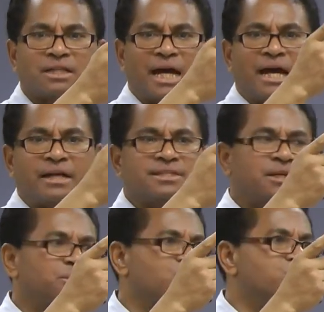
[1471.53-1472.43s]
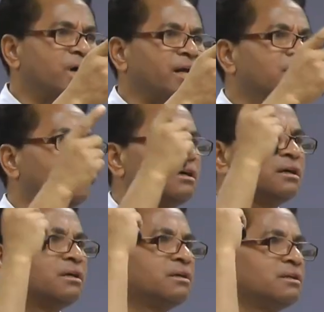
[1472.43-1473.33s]
他还在那边呼
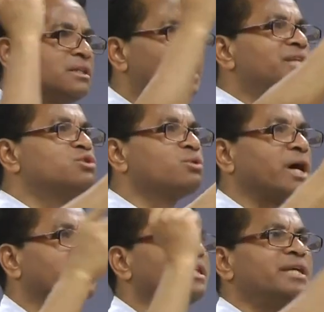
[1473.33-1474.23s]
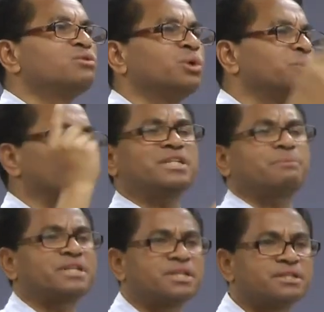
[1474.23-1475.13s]
喊：“天主啊，天主，你为什么